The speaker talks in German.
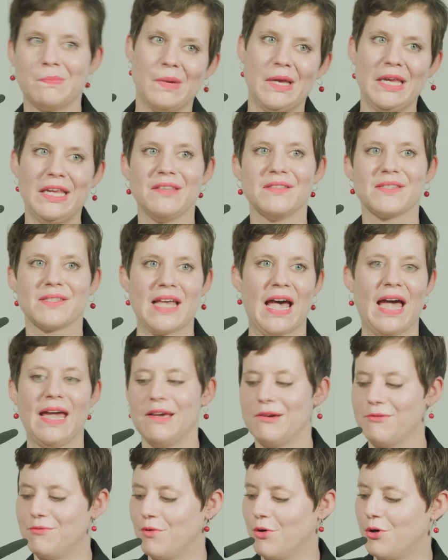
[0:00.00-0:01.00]
Ihnen
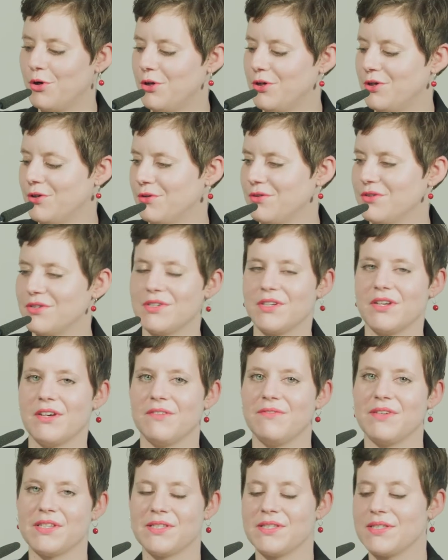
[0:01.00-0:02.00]
zeigen wollen und
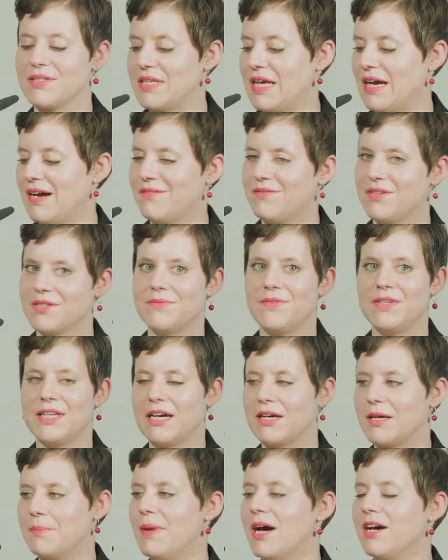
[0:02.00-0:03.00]
äh, was ist da, was wir
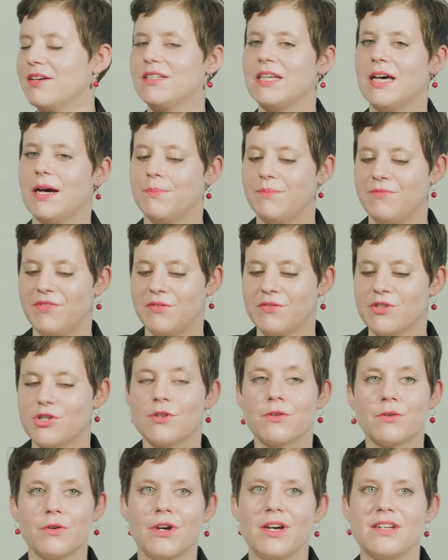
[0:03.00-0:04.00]
da gemacht haben. Wie wir
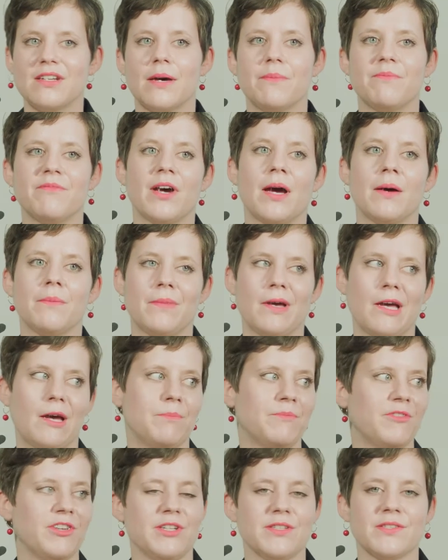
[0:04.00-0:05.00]
schon gehört haben, wir,
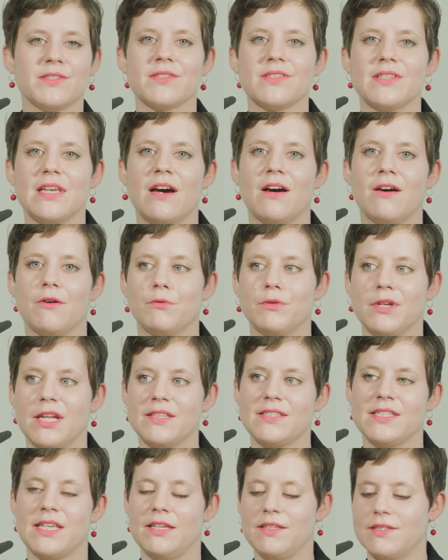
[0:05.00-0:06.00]
haben wir dieses Jahr
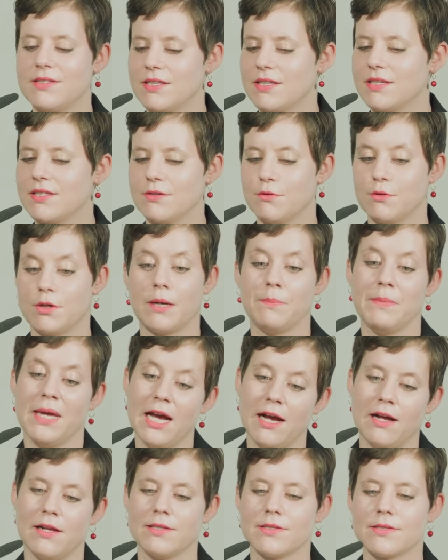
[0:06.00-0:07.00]
160 oder
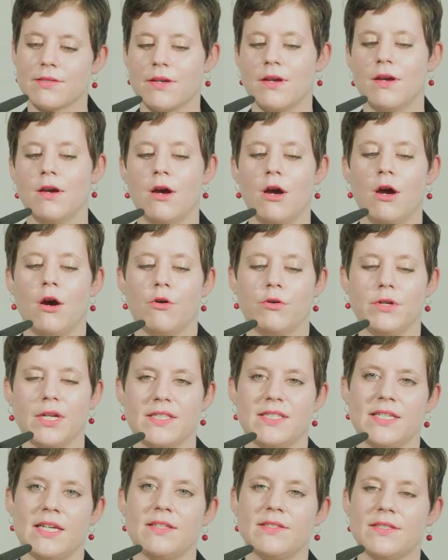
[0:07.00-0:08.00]
mehr als
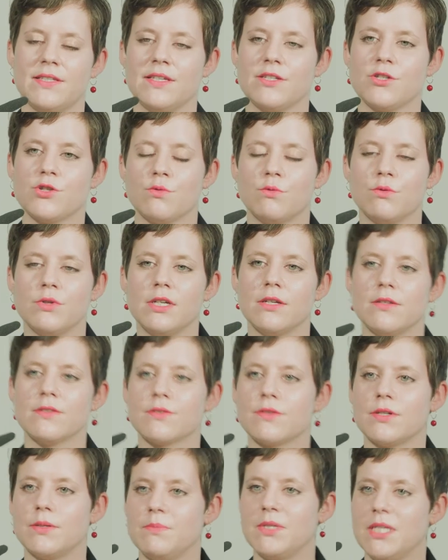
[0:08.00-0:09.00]
160 Studien
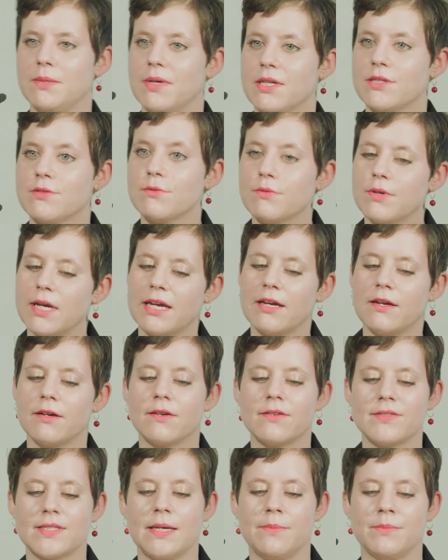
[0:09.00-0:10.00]
zu dem Thema Zugänge
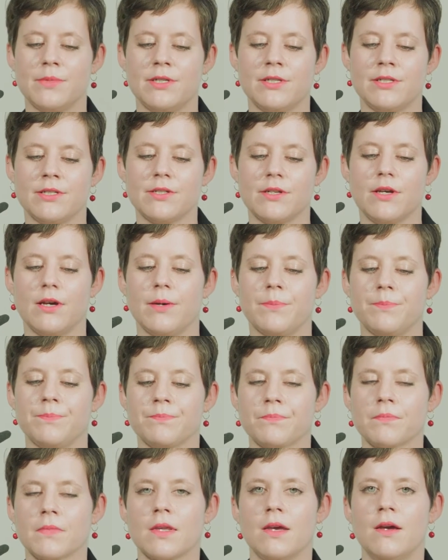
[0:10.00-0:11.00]
gesammelt.
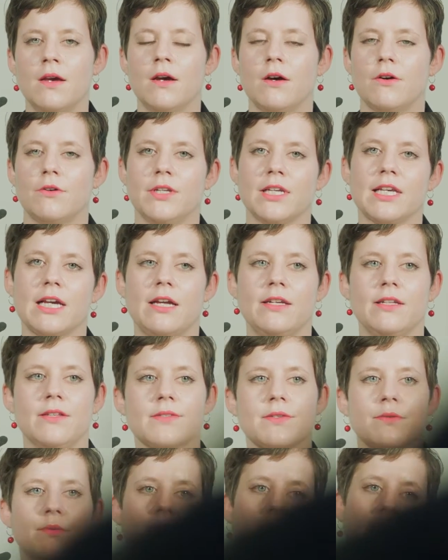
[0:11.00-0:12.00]
Ähm, und ich kann Ihnen
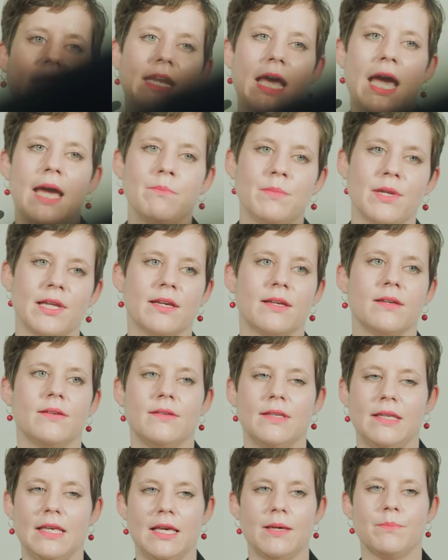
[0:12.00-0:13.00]
so einen kleinen Einblick
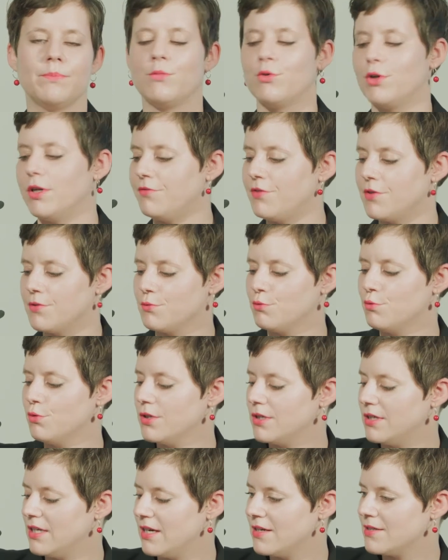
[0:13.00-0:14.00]
geben oder
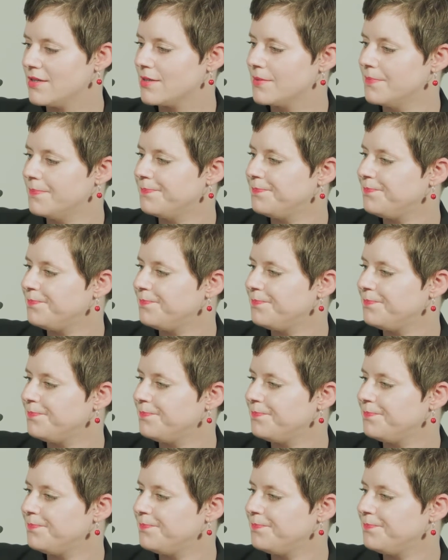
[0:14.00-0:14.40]
versuche das.